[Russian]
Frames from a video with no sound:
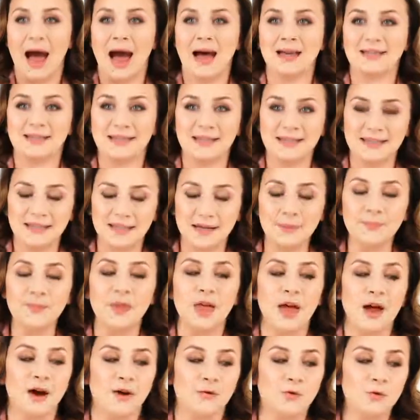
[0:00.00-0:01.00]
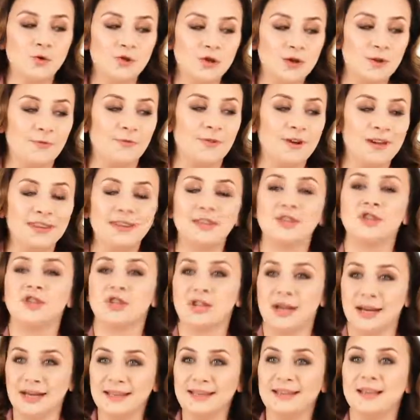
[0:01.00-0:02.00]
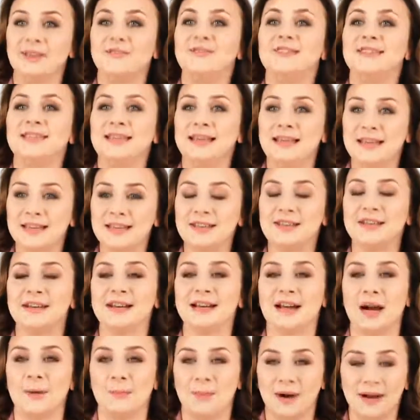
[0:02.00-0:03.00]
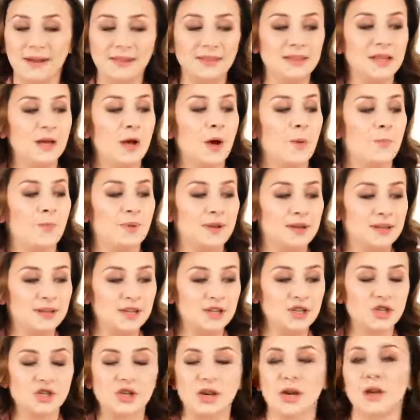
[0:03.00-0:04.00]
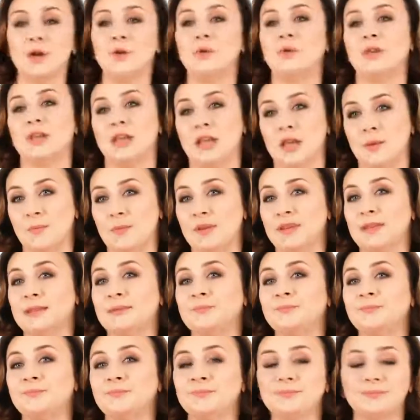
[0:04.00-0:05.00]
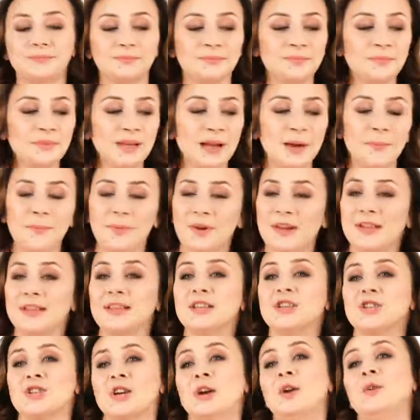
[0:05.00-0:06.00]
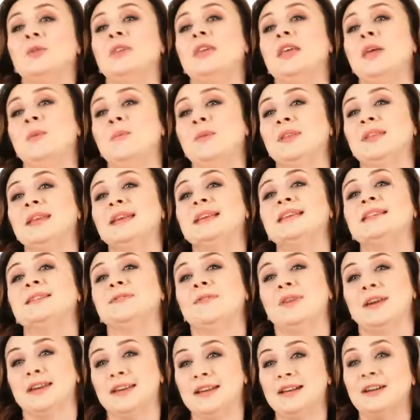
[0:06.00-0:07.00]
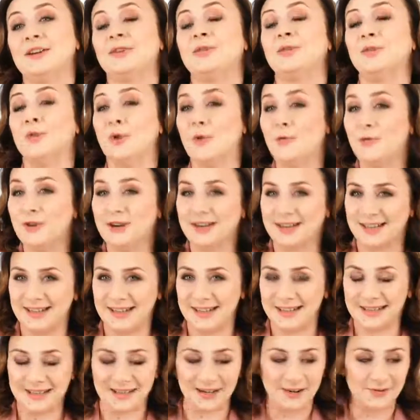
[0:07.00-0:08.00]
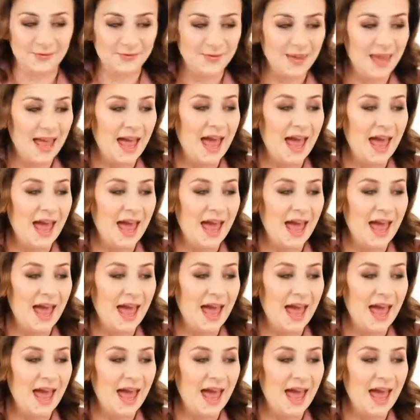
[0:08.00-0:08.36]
а затем уже в эти чаты все лидеры команды приглашают именно приглашают именно своих новых лидеров.